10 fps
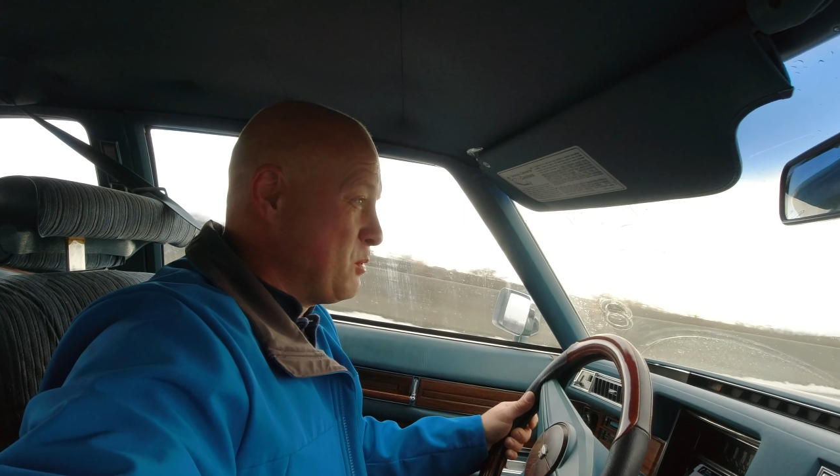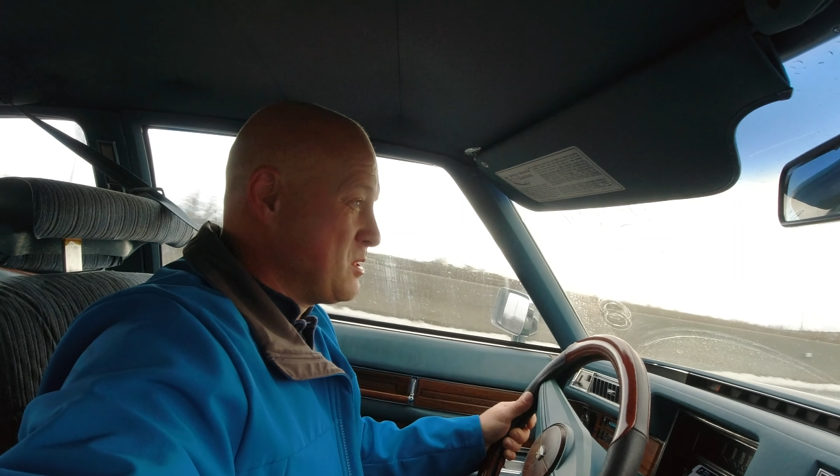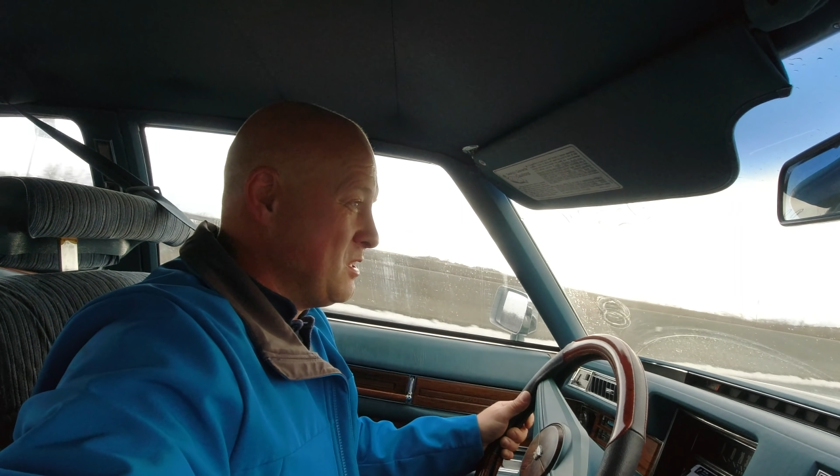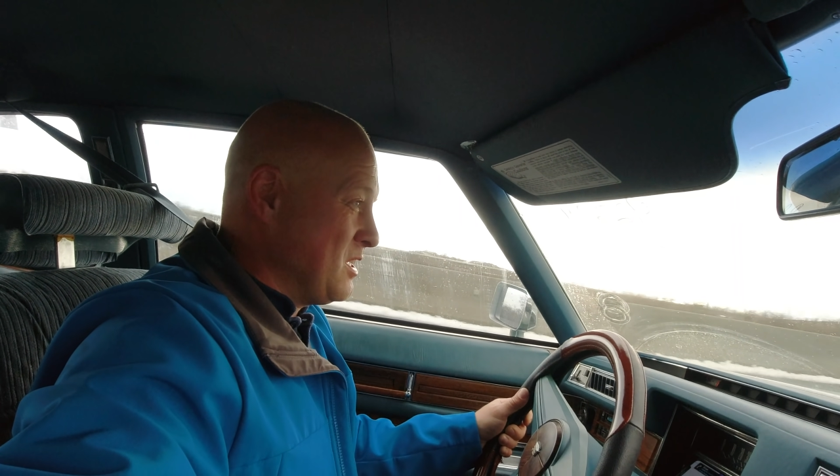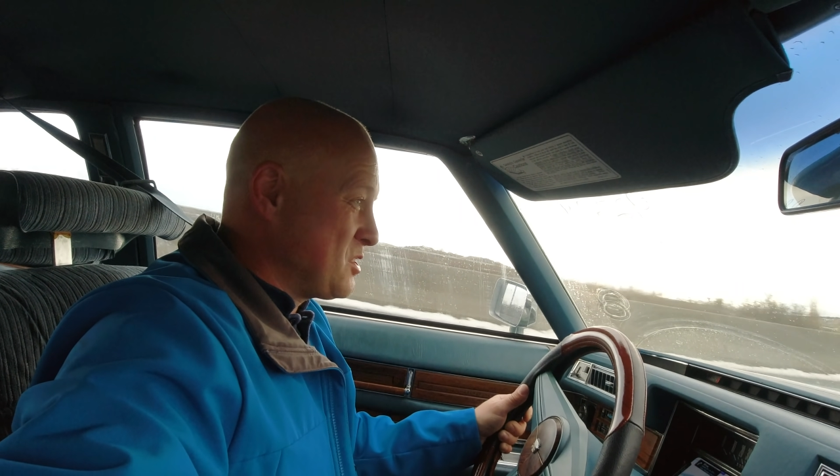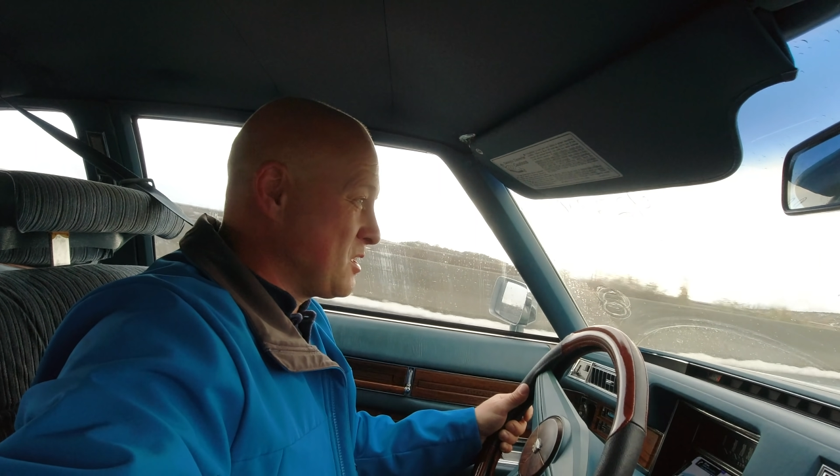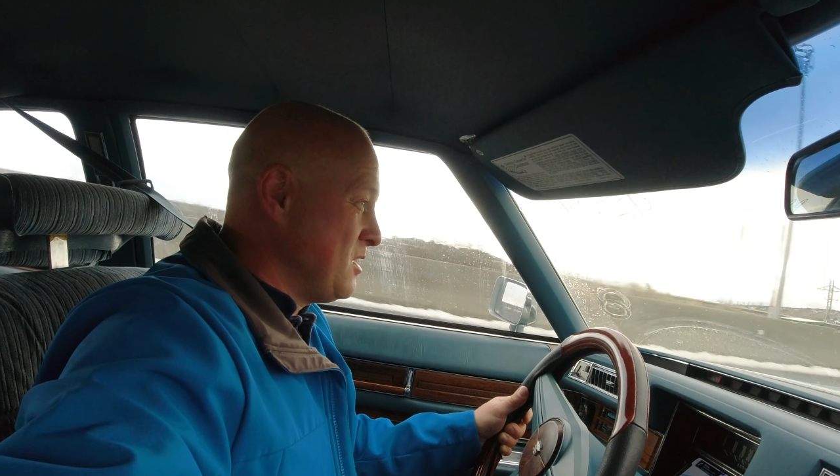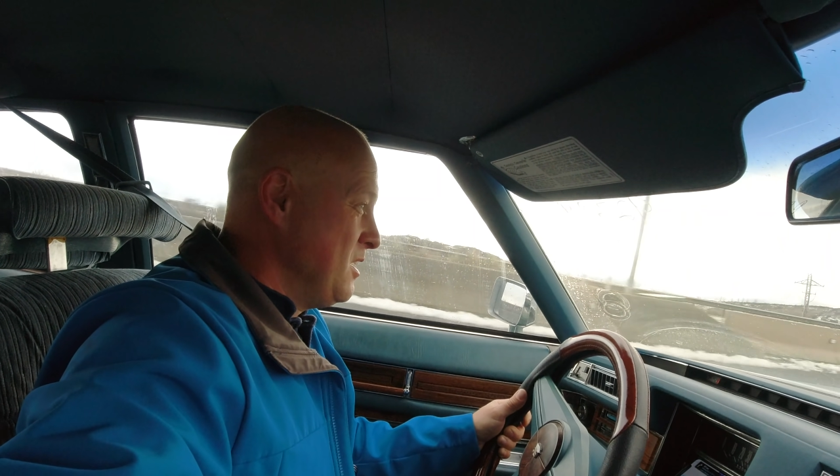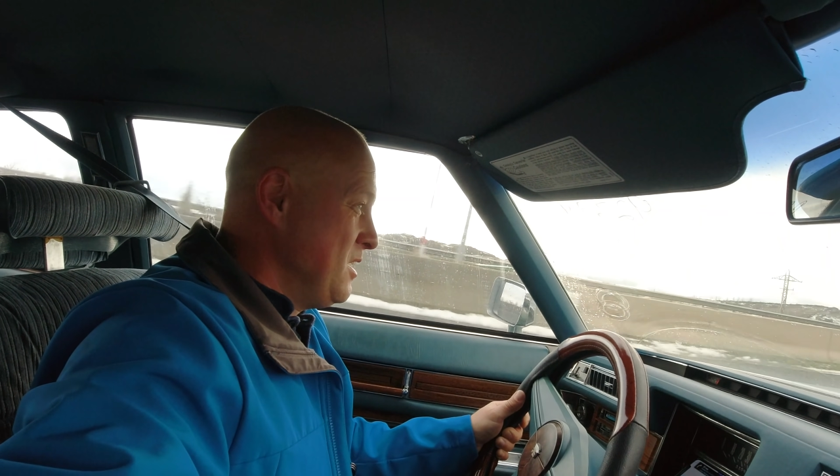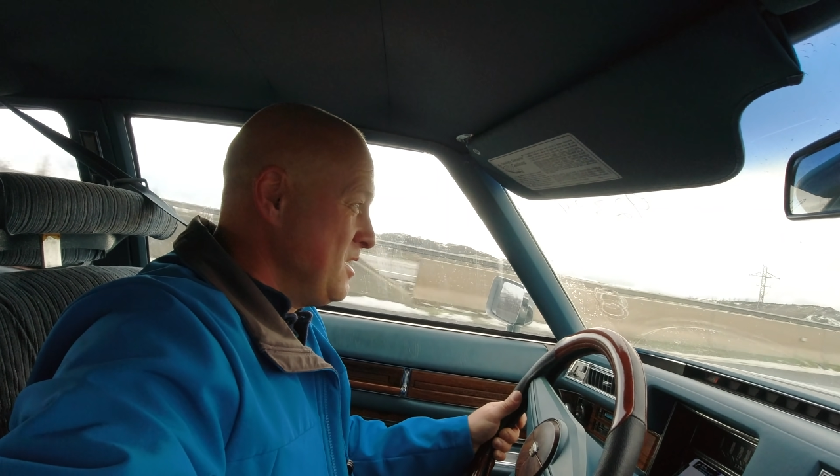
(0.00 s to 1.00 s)
после наших
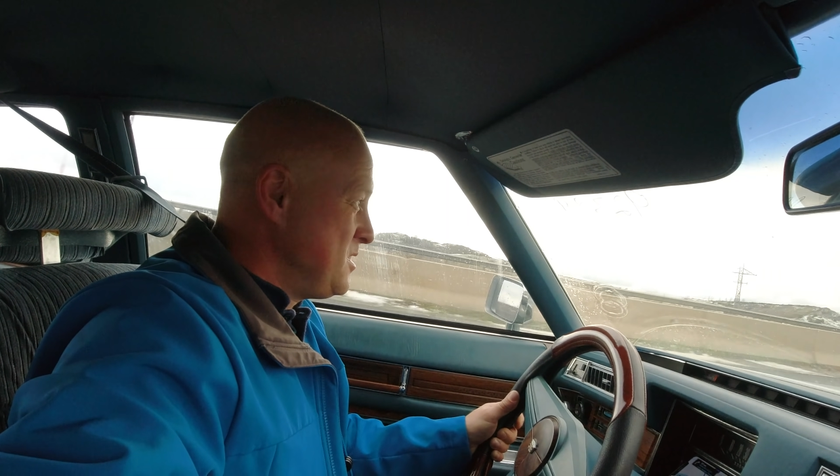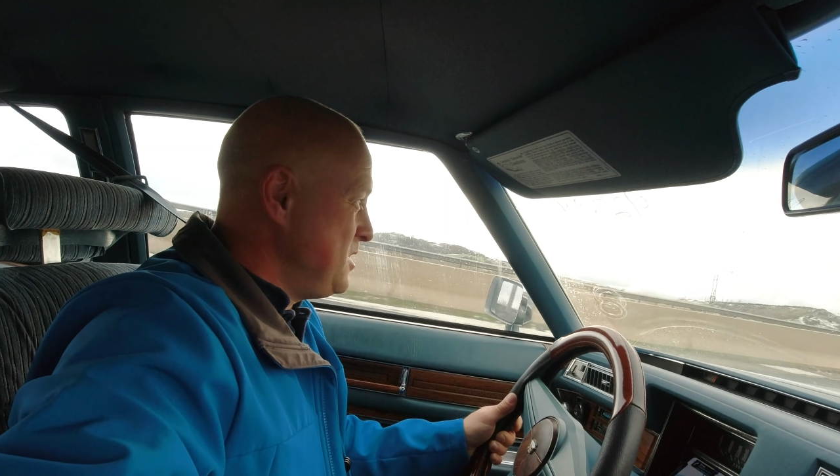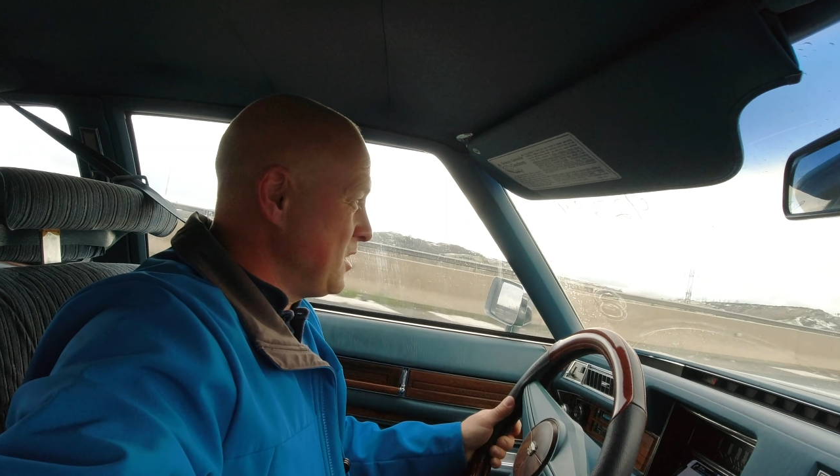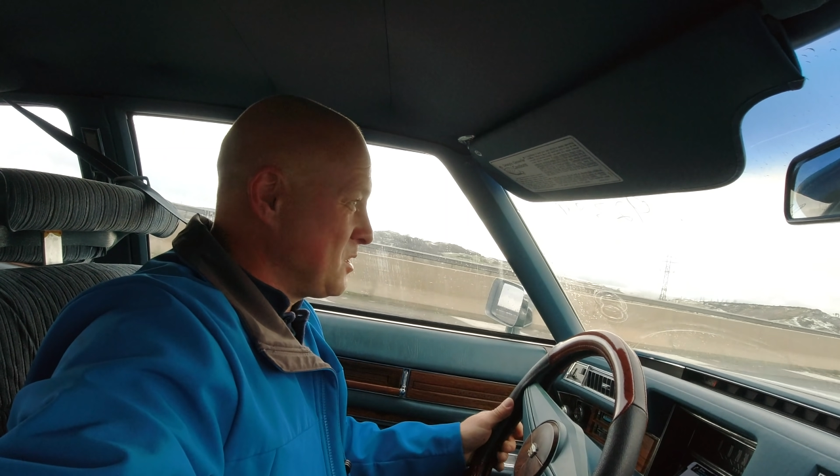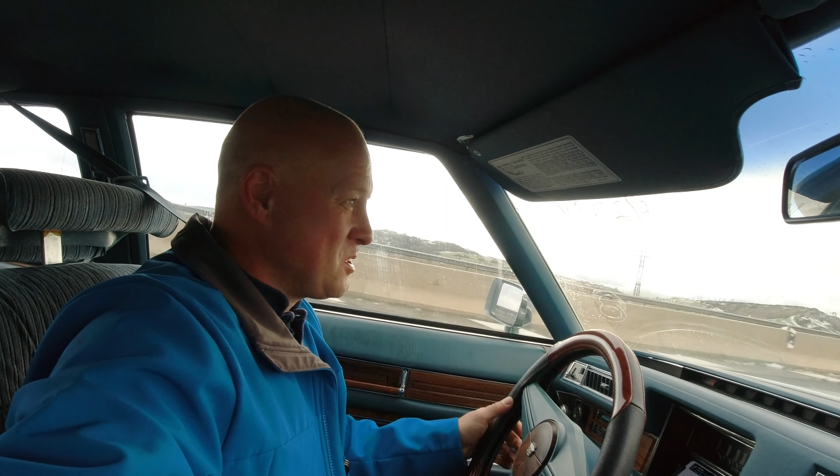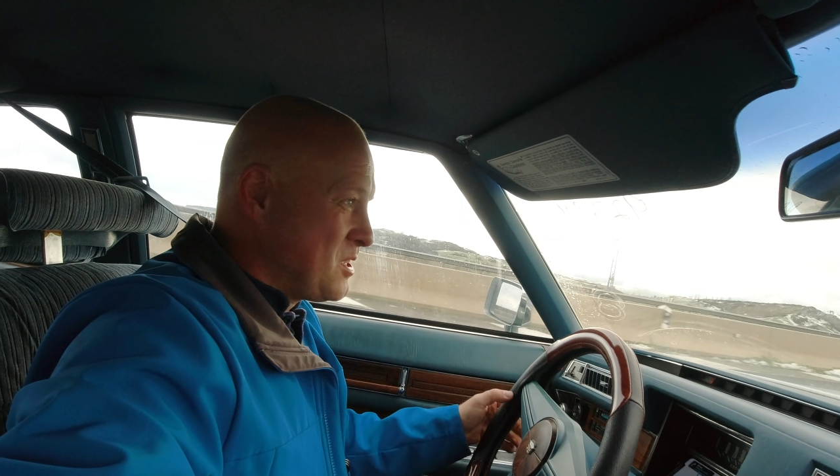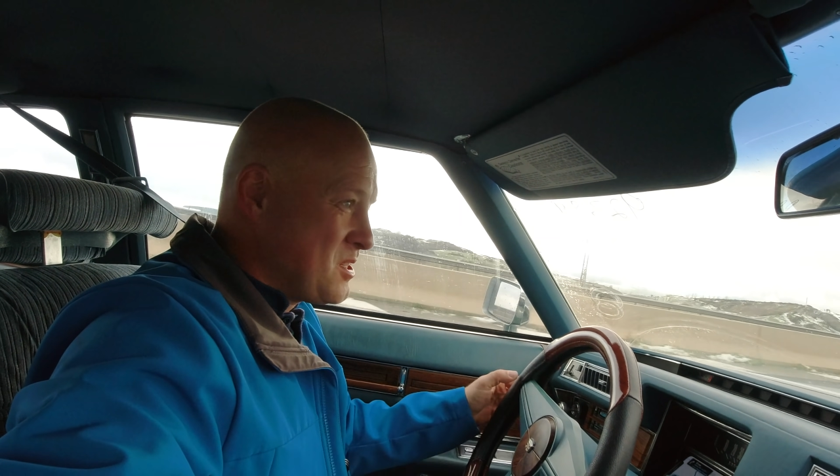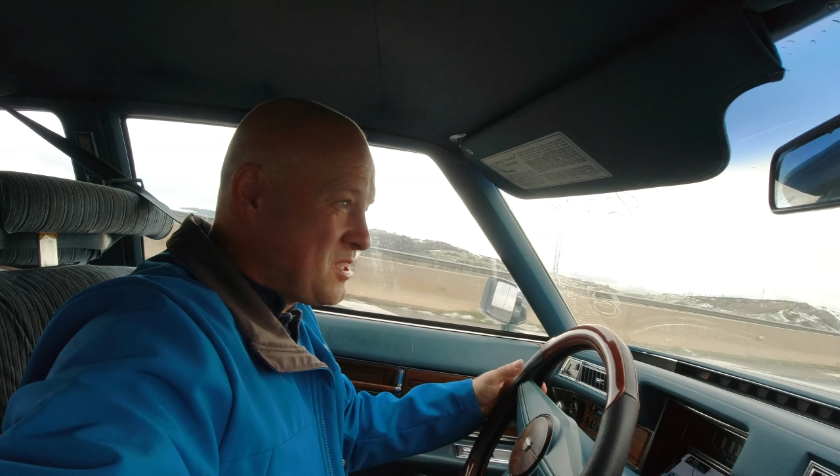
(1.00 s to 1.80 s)
сиэтлских